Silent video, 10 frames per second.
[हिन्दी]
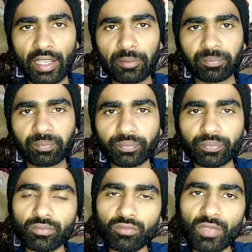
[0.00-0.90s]
हैं
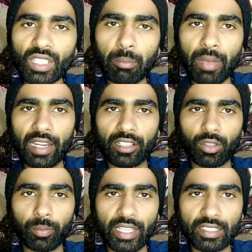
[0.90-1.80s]
मालक
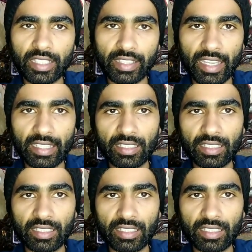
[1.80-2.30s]
को भेज के कह